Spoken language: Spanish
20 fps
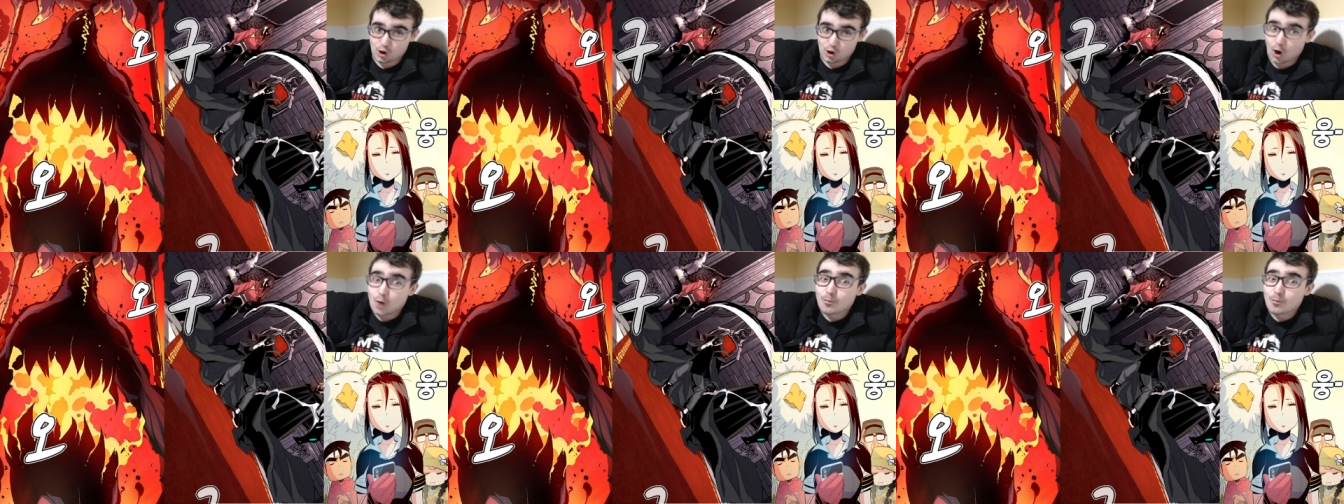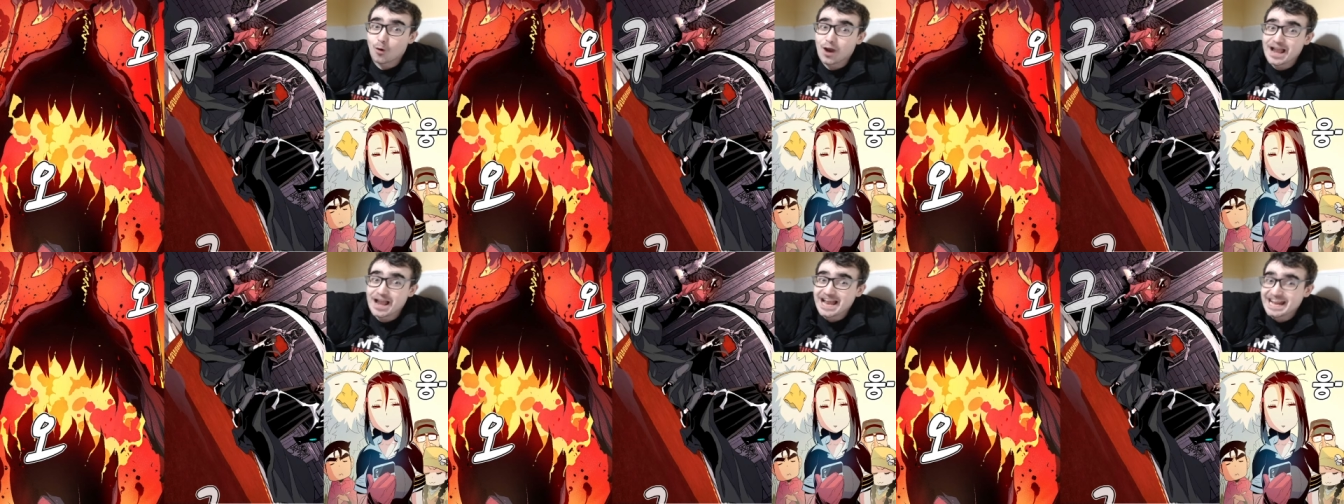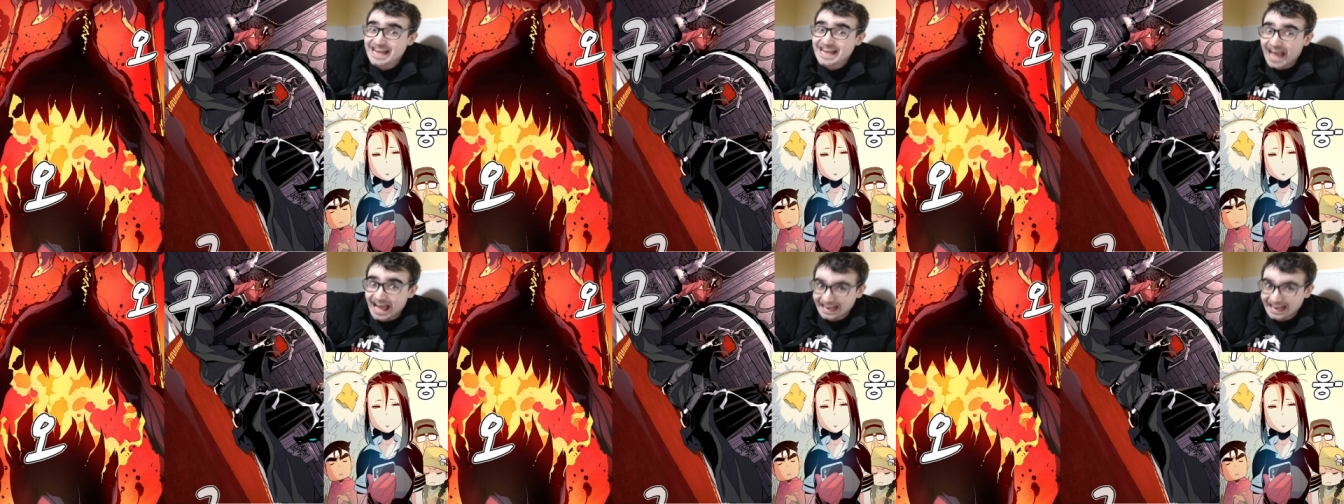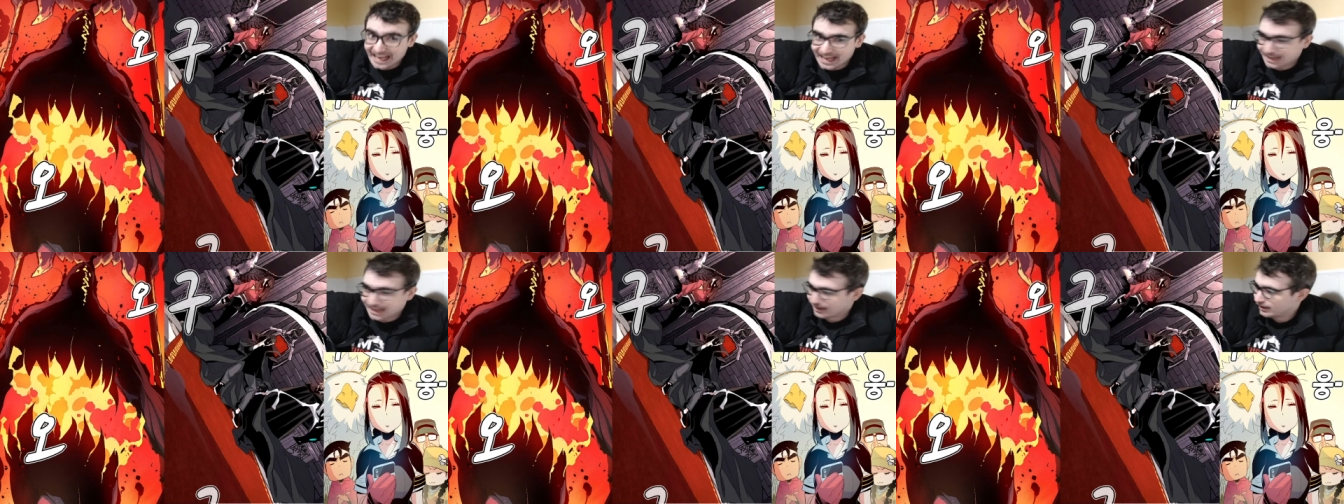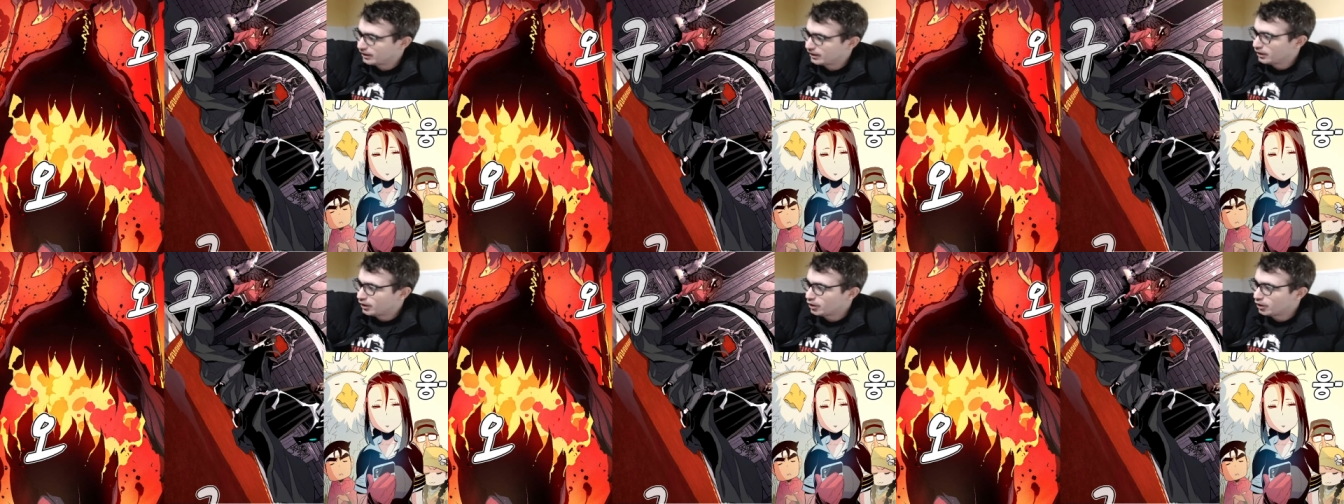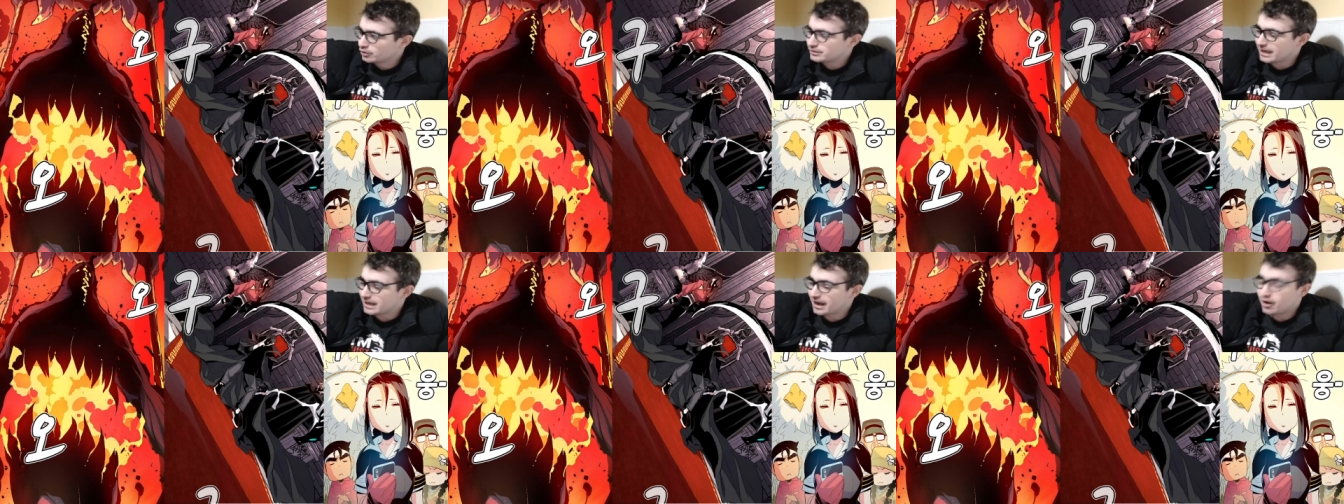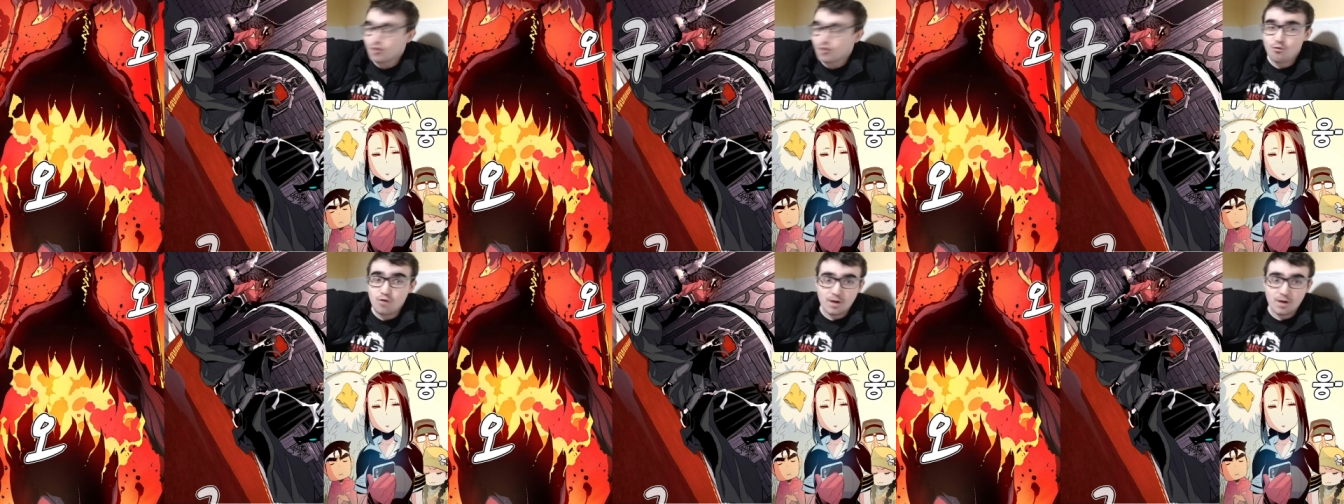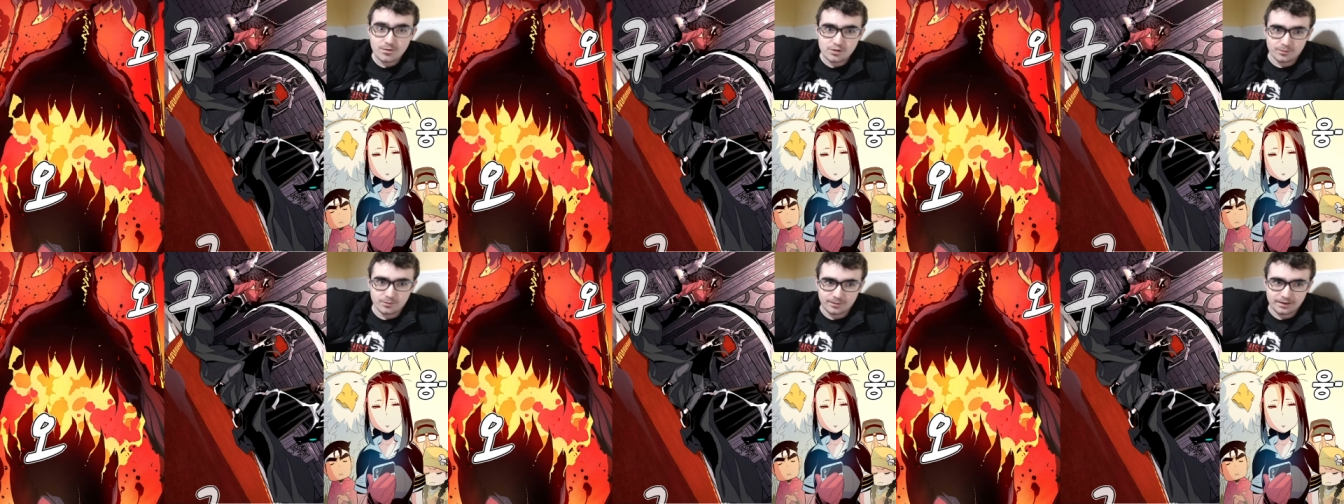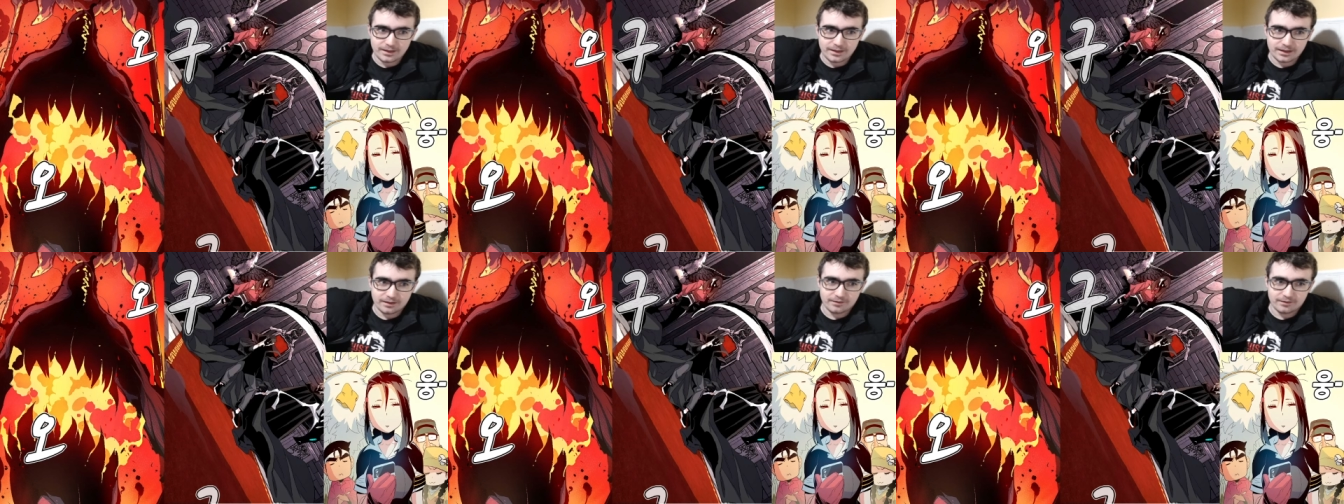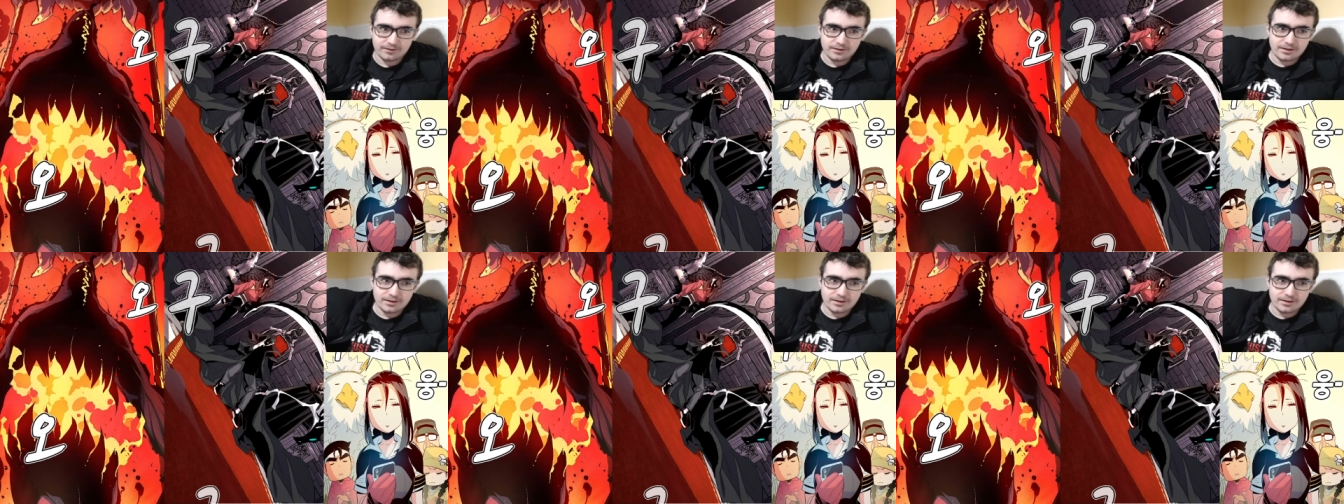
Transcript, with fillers: como el cagar. O sea, no ha habido pelea.